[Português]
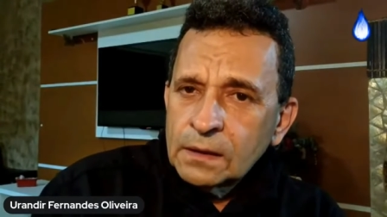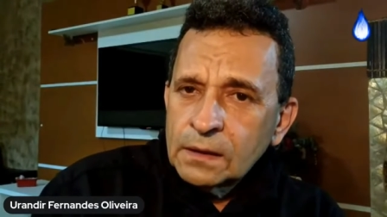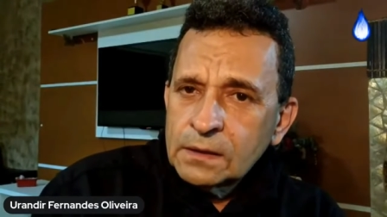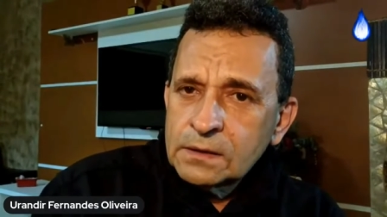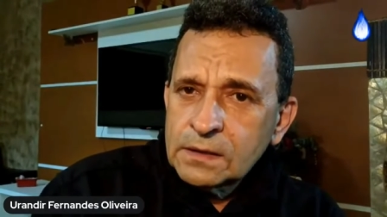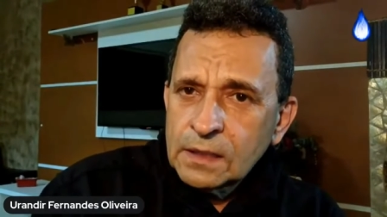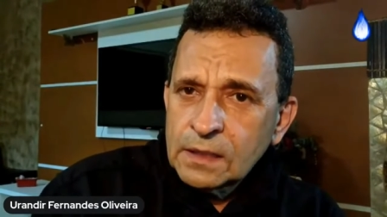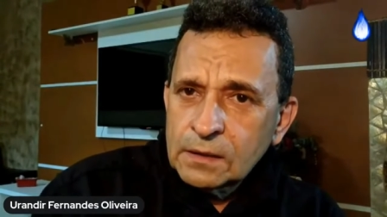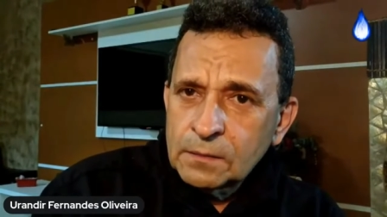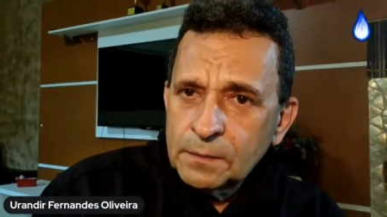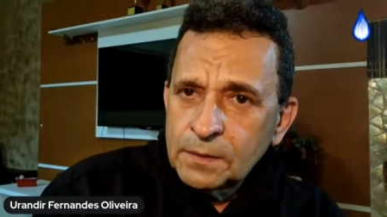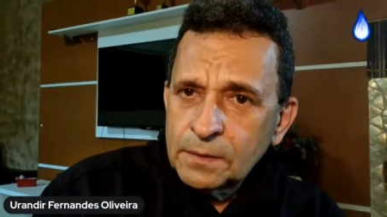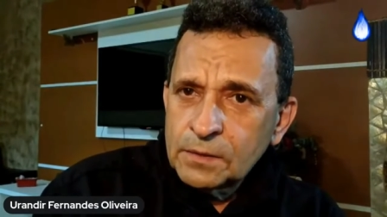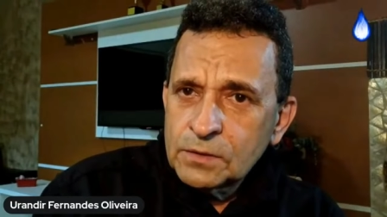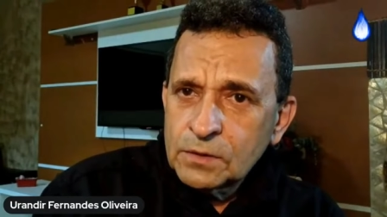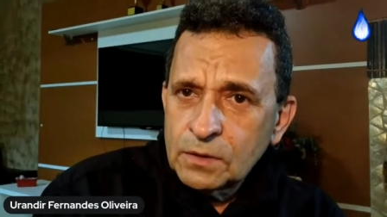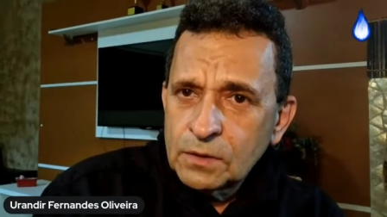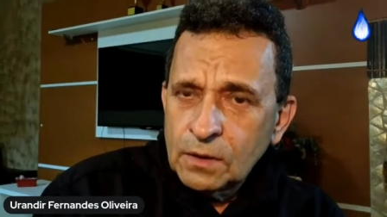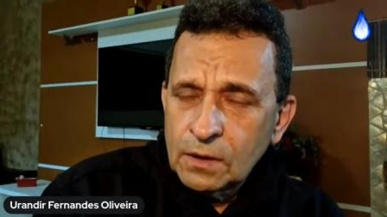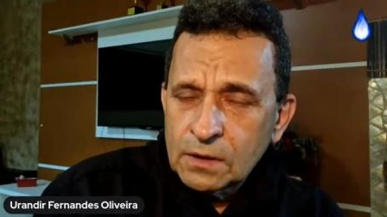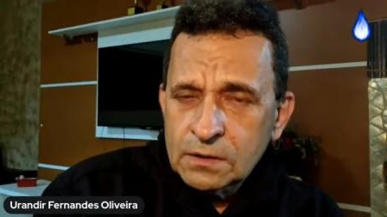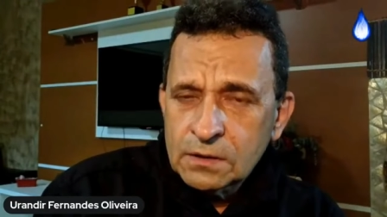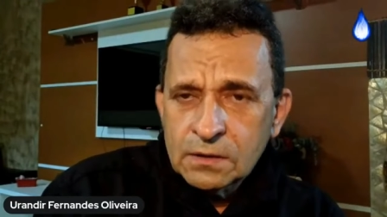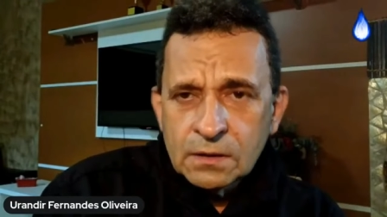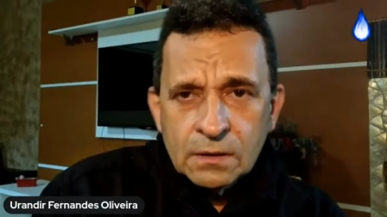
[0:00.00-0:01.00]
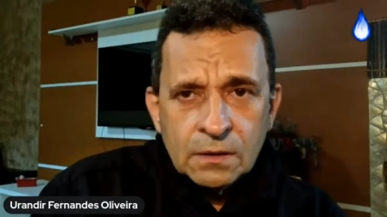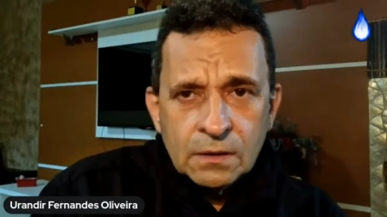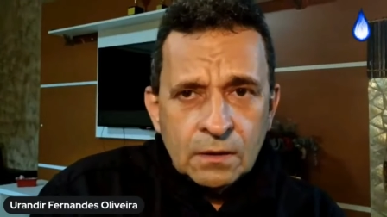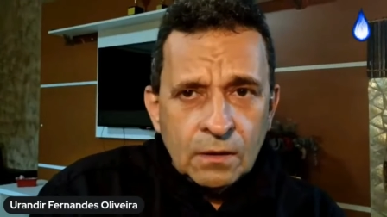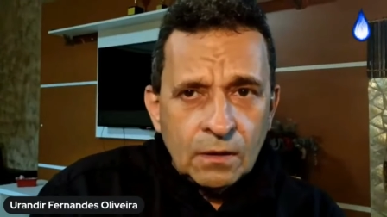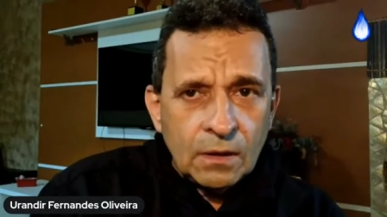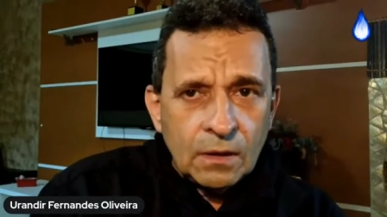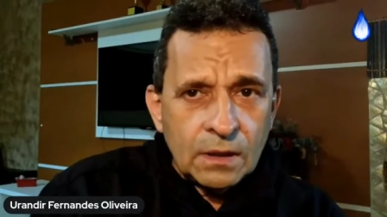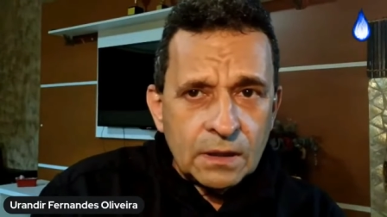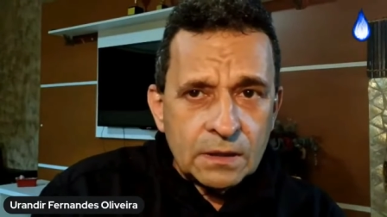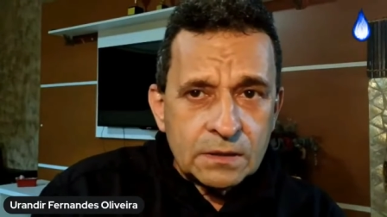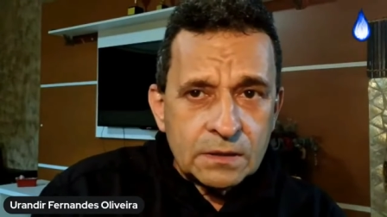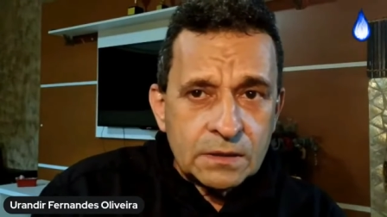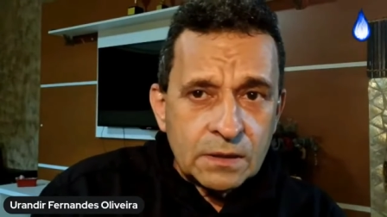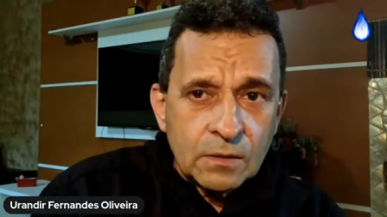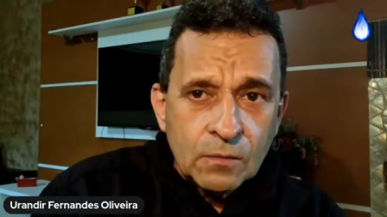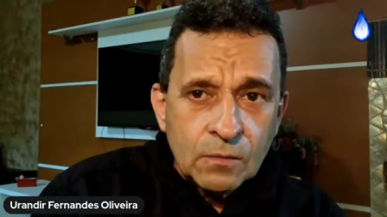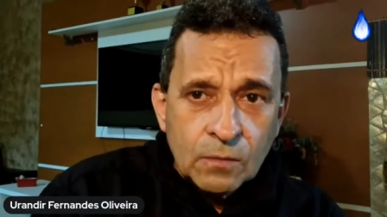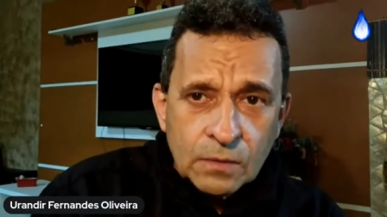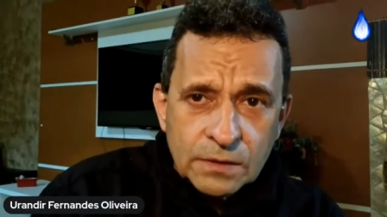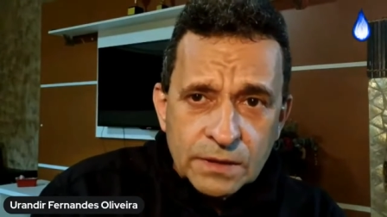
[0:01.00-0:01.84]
está no meio de nós. Olha, assim,